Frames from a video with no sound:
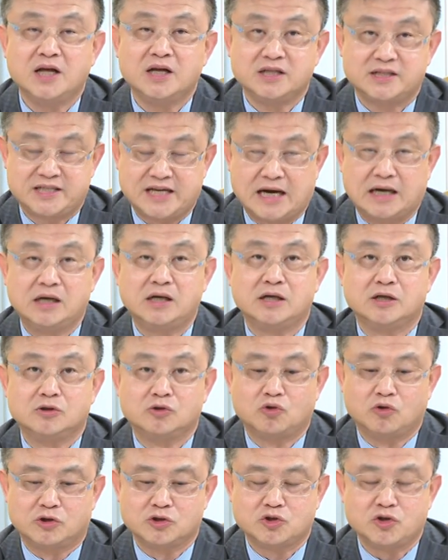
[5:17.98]
强很
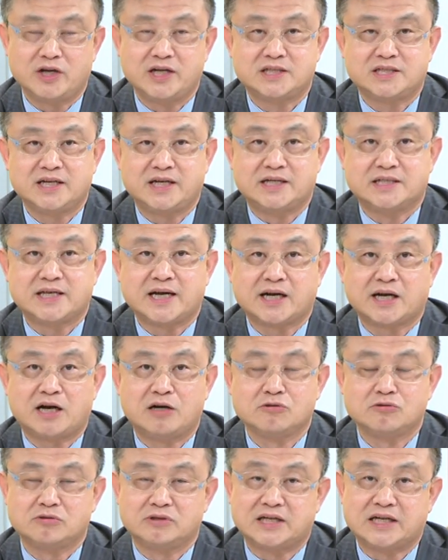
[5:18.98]
多，所以这也在
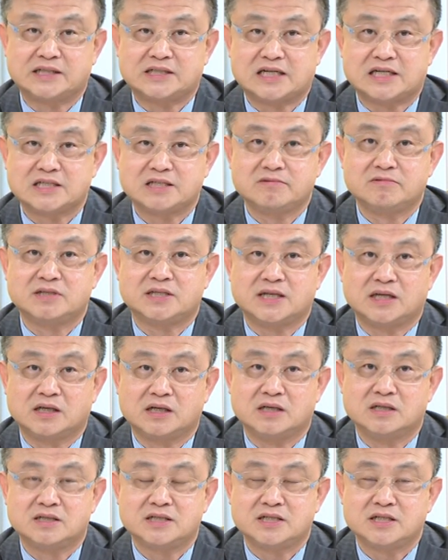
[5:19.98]
告诉大家，是不是整
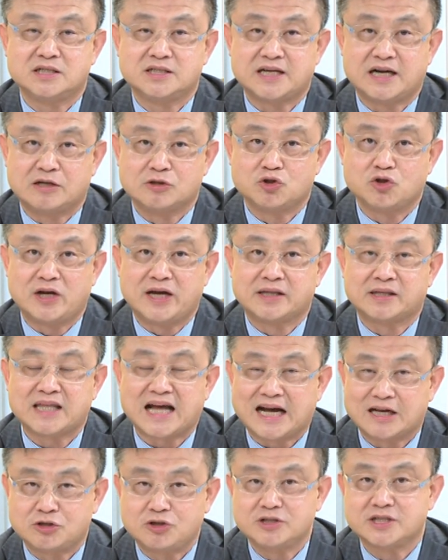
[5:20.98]
个市场虽然
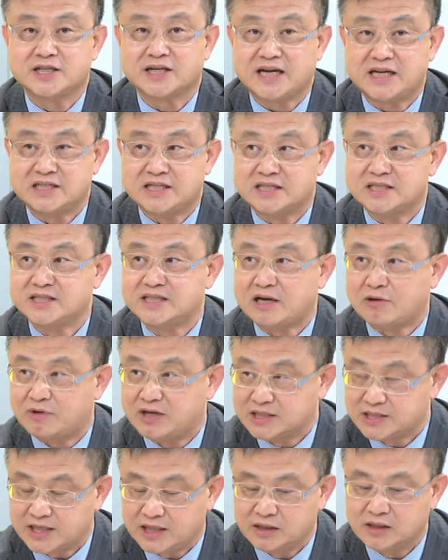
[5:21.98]
大趋势看起来是在
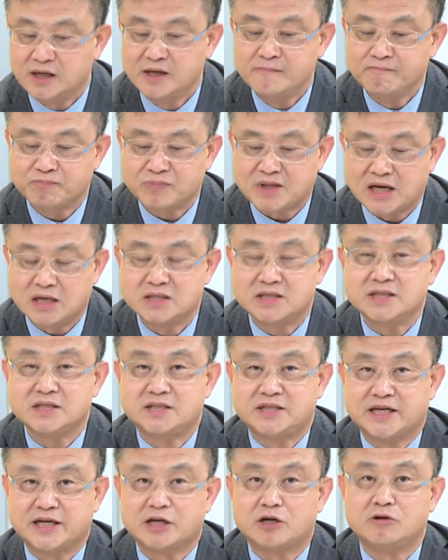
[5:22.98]
往上的，但是
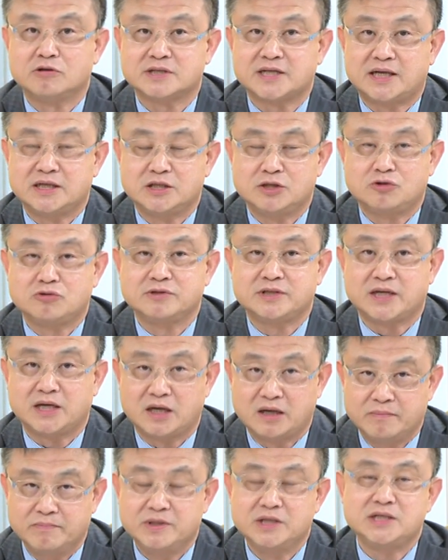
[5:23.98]
结构上已经出现
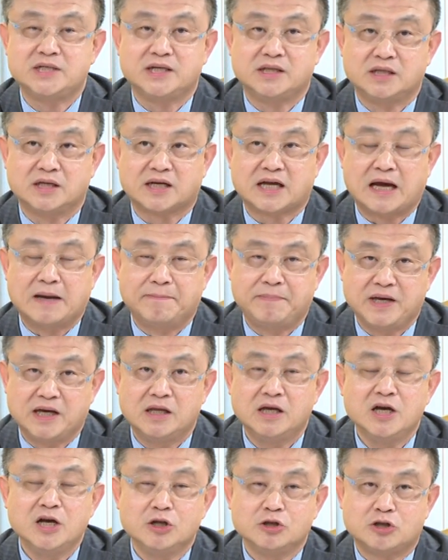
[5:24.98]
很明显的改变。
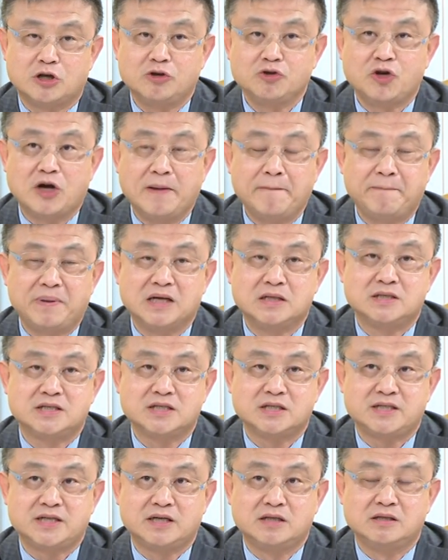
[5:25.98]
从原本
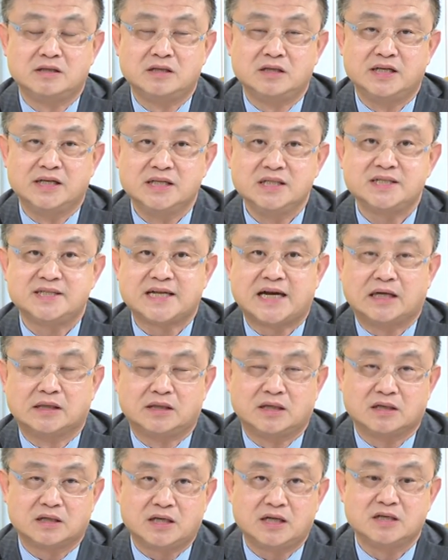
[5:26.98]
之前领涨
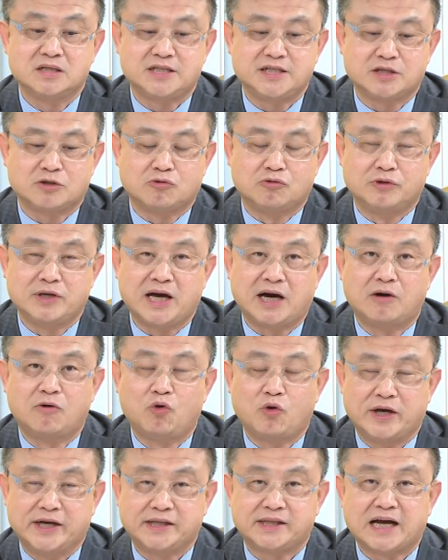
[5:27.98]
的科技股，要
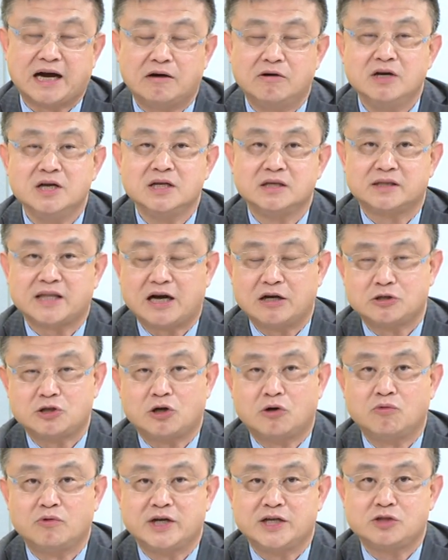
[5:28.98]
回到道
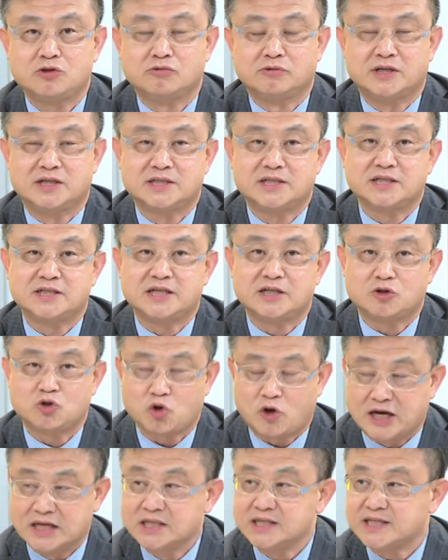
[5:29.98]
琼为主的这些
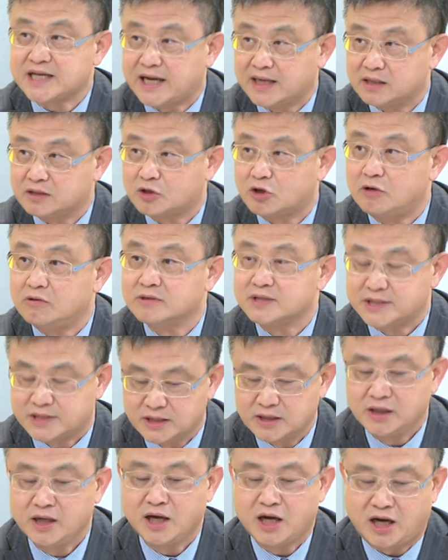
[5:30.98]
传产公
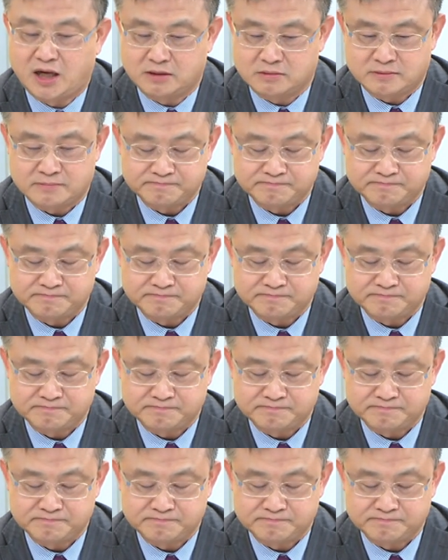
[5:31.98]
司，哦。